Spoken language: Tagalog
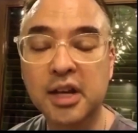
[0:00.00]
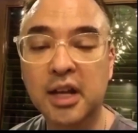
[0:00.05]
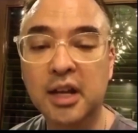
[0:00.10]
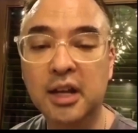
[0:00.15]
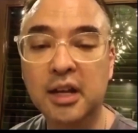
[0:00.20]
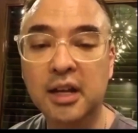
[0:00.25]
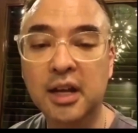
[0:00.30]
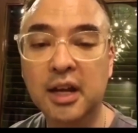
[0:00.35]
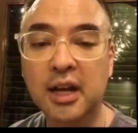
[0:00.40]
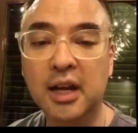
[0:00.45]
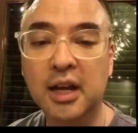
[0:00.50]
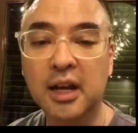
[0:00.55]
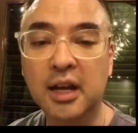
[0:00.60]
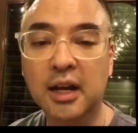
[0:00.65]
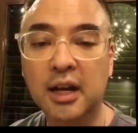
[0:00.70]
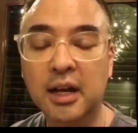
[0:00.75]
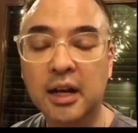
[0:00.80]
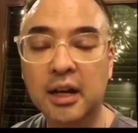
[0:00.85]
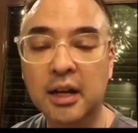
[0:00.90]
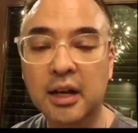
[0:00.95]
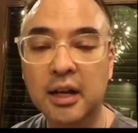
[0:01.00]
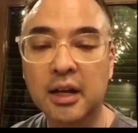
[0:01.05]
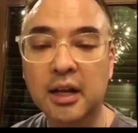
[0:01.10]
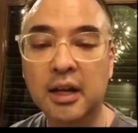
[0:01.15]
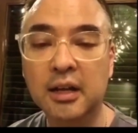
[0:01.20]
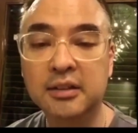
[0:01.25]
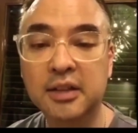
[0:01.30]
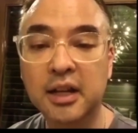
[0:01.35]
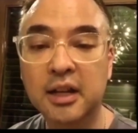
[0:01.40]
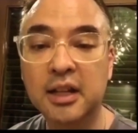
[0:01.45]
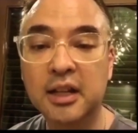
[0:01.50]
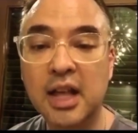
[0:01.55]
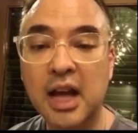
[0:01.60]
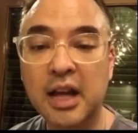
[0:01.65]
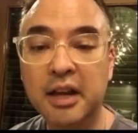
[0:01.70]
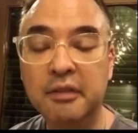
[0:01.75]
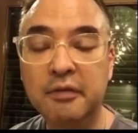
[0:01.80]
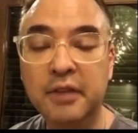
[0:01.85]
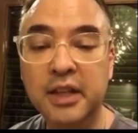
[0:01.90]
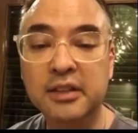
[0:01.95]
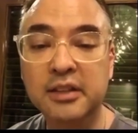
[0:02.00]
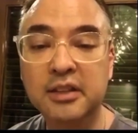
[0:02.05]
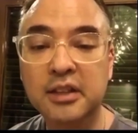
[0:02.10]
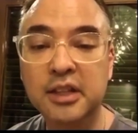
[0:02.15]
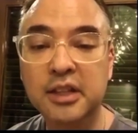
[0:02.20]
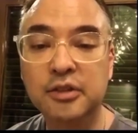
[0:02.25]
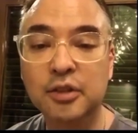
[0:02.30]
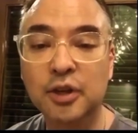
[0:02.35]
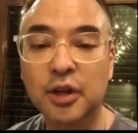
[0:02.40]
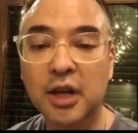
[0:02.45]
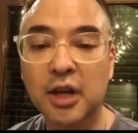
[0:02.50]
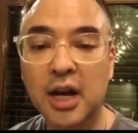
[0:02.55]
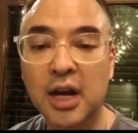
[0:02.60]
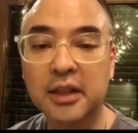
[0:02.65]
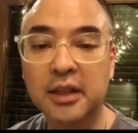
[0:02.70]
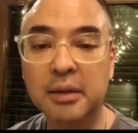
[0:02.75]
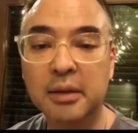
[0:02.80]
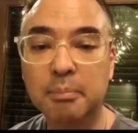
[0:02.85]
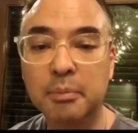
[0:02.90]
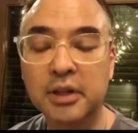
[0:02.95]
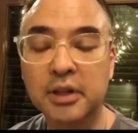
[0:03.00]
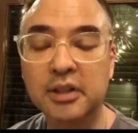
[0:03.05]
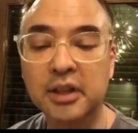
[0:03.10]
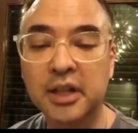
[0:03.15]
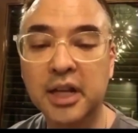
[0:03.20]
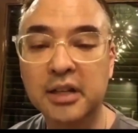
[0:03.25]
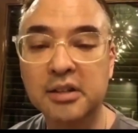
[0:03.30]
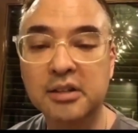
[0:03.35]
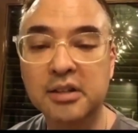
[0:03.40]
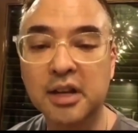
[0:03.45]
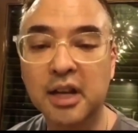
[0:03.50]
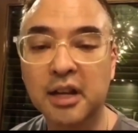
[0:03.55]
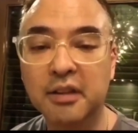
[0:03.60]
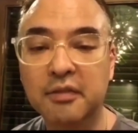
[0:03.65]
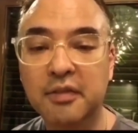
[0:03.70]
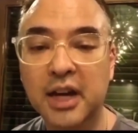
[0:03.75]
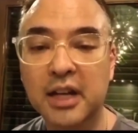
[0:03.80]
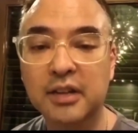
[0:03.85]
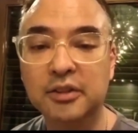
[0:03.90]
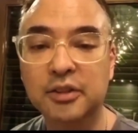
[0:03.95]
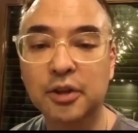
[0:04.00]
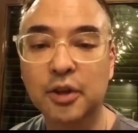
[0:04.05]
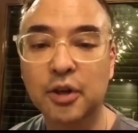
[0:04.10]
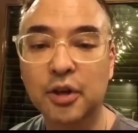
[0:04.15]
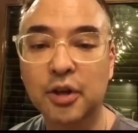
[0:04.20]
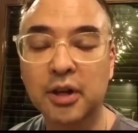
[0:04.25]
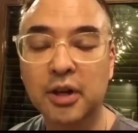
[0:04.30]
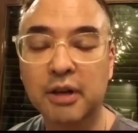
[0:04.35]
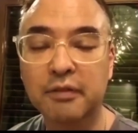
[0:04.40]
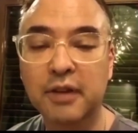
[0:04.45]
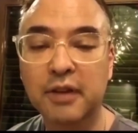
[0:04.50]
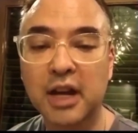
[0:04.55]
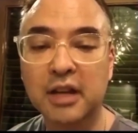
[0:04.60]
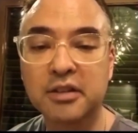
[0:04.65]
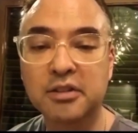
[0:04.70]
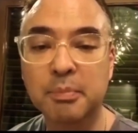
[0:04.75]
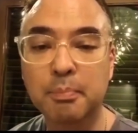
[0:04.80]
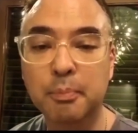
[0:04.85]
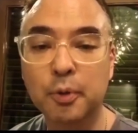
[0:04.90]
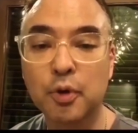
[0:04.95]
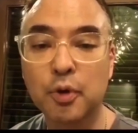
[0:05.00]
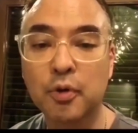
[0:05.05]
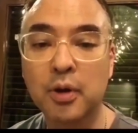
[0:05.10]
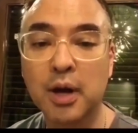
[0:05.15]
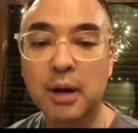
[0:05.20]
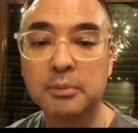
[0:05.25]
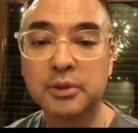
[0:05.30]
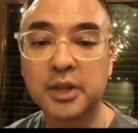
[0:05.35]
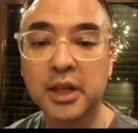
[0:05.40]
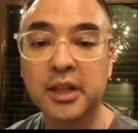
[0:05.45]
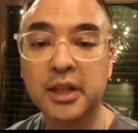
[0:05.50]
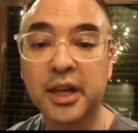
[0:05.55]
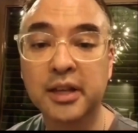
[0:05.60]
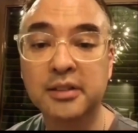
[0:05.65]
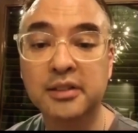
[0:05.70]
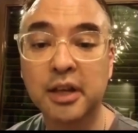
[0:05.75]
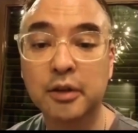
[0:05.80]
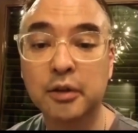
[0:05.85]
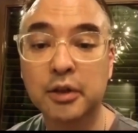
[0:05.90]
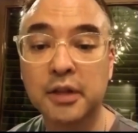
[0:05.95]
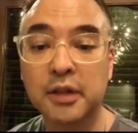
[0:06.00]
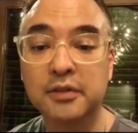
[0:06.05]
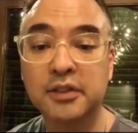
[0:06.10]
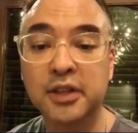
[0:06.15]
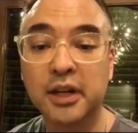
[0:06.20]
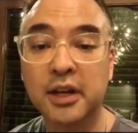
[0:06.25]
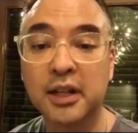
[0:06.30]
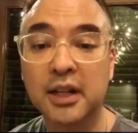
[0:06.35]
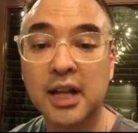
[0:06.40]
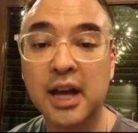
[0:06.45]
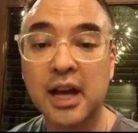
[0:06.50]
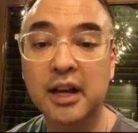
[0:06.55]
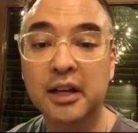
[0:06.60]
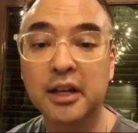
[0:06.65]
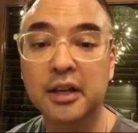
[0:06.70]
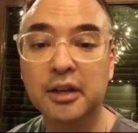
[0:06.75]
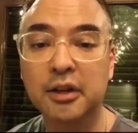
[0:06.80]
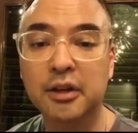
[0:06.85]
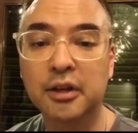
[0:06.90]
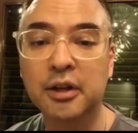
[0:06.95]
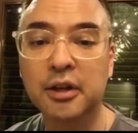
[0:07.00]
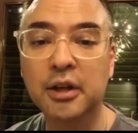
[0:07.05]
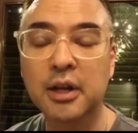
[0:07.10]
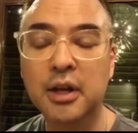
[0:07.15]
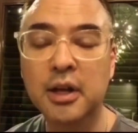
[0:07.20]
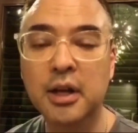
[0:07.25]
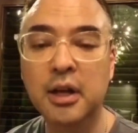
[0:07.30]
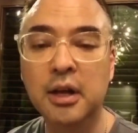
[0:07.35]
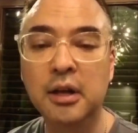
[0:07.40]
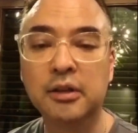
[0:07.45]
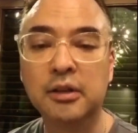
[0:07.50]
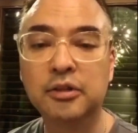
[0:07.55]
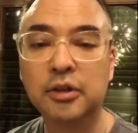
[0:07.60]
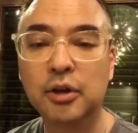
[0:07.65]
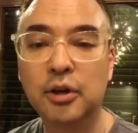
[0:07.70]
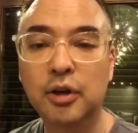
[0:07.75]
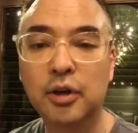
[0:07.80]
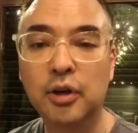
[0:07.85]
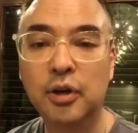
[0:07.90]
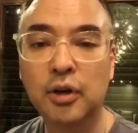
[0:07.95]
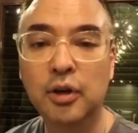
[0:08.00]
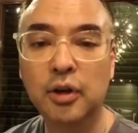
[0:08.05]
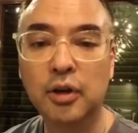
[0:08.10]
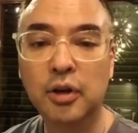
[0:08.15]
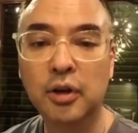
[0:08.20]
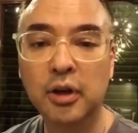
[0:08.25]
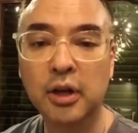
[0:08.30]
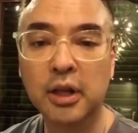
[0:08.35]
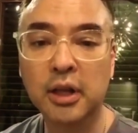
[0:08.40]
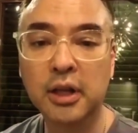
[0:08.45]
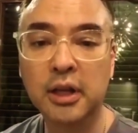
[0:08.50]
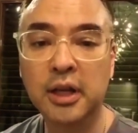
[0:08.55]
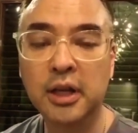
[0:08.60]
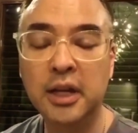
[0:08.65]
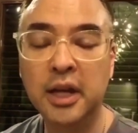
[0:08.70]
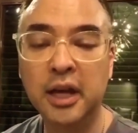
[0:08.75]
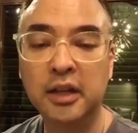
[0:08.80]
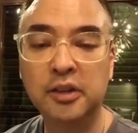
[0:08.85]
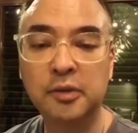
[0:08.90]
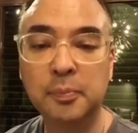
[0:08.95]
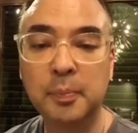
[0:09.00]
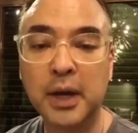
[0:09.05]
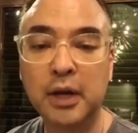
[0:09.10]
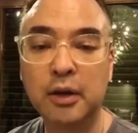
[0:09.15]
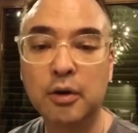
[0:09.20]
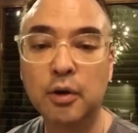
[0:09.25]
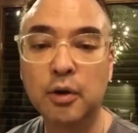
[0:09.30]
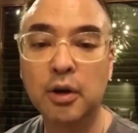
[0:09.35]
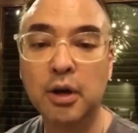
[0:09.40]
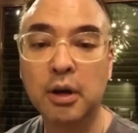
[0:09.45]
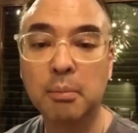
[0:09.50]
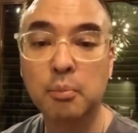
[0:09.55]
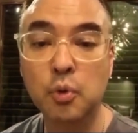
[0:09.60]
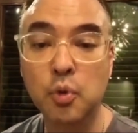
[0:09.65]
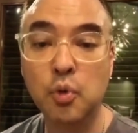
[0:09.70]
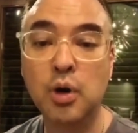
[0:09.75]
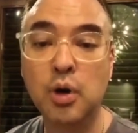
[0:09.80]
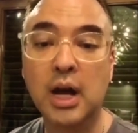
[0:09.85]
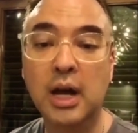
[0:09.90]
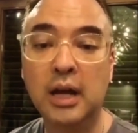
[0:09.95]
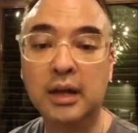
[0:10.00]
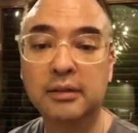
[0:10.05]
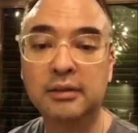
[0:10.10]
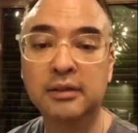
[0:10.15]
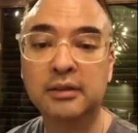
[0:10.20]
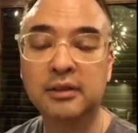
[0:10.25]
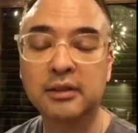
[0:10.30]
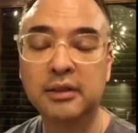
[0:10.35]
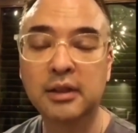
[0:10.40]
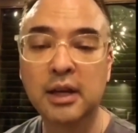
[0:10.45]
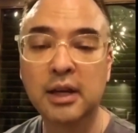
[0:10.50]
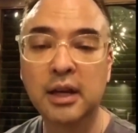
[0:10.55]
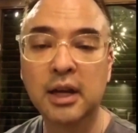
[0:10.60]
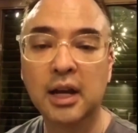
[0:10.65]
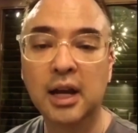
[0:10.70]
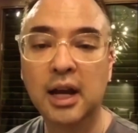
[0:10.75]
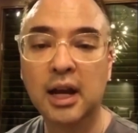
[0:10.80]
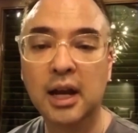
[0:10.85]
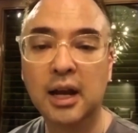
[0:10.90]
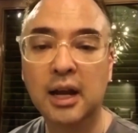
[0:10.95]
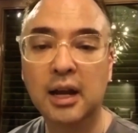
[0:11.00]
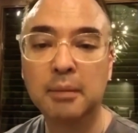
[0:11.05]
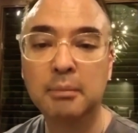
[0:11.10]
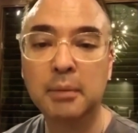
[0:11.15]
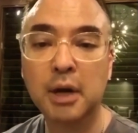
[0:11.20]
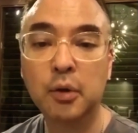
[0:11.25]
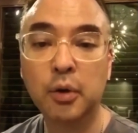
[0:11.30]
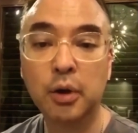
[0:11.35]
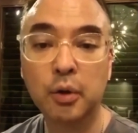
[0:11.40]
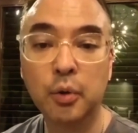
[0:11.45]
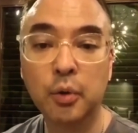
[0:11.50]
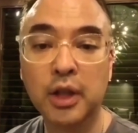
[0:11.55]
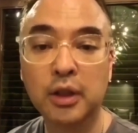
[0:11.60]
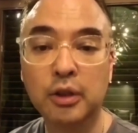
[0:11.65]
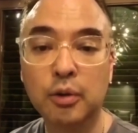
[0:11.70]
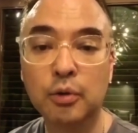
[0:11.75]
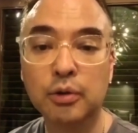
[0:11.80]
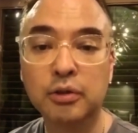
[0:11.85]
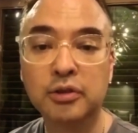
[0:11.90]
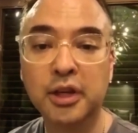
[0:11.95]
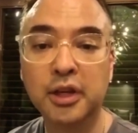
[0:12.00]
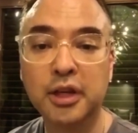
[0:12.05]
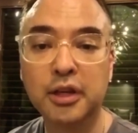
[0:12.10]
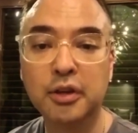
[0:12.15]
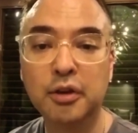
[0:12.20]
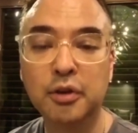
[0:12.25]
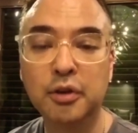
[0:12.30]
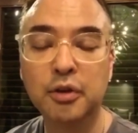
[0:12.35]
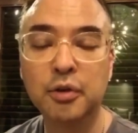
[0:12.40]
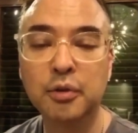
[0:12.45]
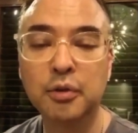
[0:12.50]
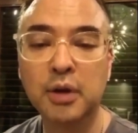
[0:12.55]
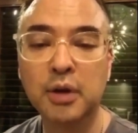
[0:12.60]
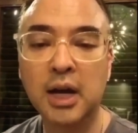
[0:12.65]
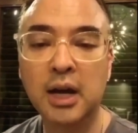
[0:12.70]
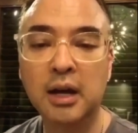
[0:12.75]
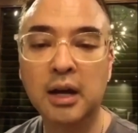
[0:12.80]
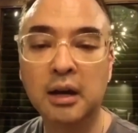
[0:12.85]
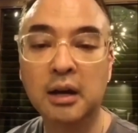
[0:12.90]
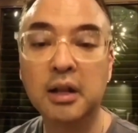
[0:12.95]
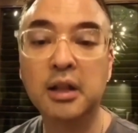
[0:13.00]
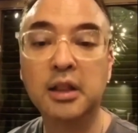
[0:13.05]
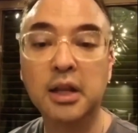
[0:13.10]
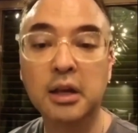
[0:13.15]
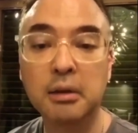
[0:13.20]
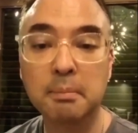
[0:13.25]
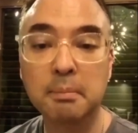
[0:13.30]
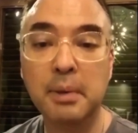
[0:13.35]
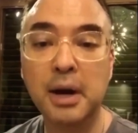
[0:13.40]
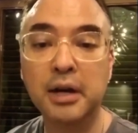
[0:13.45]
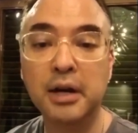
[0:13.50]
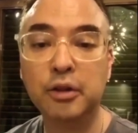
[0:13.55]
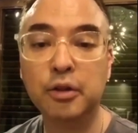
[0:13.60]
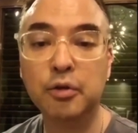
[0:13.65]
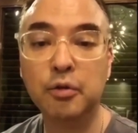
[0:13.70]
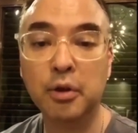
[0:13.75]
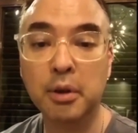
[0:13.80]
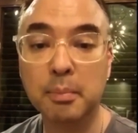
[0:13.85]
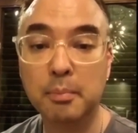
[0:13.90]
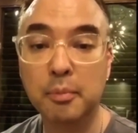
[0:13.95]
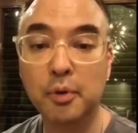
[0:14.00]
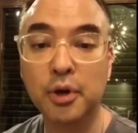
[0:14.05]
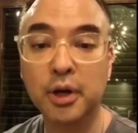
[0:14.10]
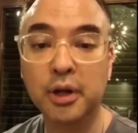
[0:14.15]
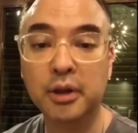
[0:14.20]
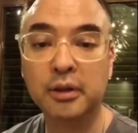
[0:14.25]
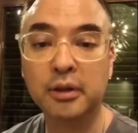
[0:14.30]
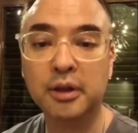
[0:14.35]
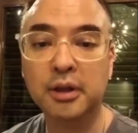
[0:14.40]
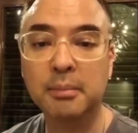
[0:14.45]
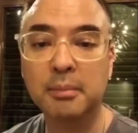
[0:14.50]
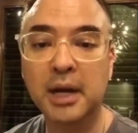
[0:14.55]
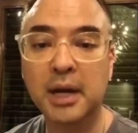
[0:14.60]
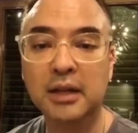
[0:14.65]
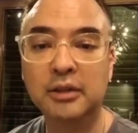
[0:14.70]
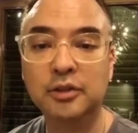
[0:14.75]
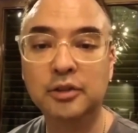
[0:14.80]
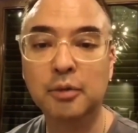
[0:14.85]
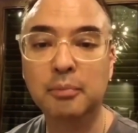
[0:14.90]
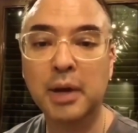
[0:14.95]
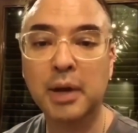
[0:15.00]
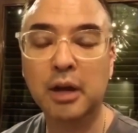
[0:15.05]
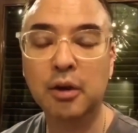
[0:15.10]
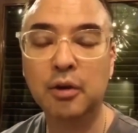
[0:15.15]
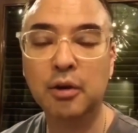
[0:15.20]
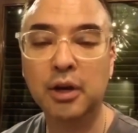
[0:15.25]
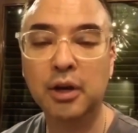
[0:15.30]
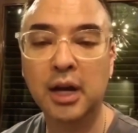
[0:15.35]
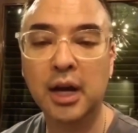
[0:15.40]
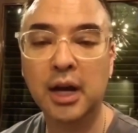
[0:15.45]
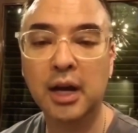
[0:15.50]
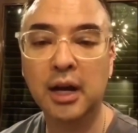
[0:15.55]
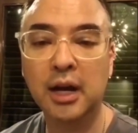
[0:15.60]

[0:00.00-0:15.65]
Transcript: uh, uh Secretary Vince Dizon, ang ating Presidential Advisor on uh, Flagship Programs and the Executive Secretary. No? So, in-expect ko na bukas uh, makikwento ko sa inyo yung uh, written part ng report, di ba? So, meron na uh,